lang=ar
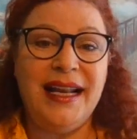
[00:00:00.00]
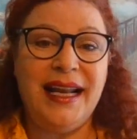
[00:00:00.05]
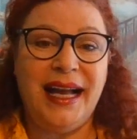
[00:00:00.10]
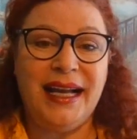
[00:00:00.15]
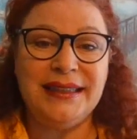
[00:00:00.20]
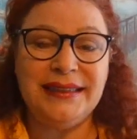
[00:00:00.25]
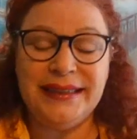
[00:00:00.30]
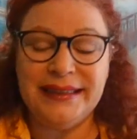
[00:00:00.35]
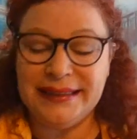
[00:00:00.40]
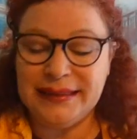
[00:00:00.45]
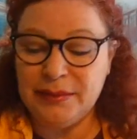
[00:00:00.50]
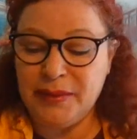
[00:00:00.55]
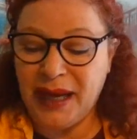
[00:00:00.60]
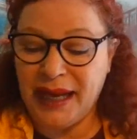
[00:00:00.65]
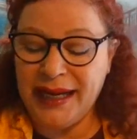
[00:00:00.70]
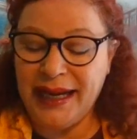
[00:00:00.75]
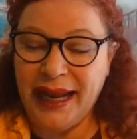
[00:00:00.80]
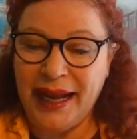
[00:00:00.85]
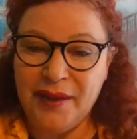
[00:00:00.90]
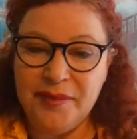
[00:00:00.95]
الحديث
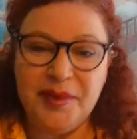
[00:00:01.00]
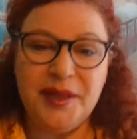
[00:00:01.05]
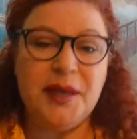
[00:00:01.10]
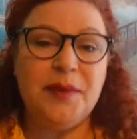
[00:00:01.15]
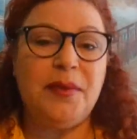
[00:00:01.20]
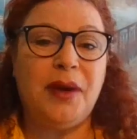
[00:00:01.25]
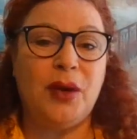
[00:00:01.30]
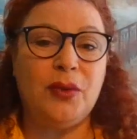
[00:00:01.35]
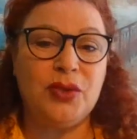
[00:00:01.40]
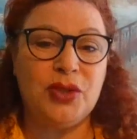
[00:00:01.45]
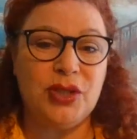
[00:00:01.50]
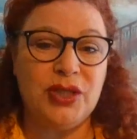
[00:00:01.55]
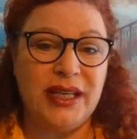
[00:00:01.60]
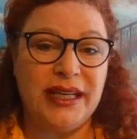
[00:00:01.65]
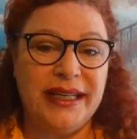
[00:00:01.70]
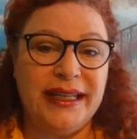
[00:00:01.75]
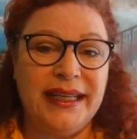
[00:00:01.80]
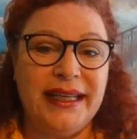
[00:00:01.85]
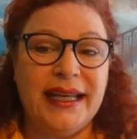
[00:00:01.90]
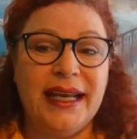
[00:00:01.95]
مع الحبيب أو
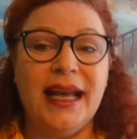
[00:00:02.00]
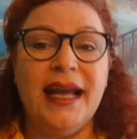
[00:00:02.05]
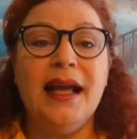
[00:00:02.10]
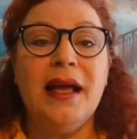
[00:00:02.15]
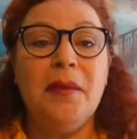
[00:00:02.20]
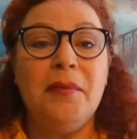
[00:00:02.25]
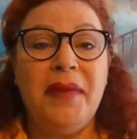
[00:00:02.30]
الشريك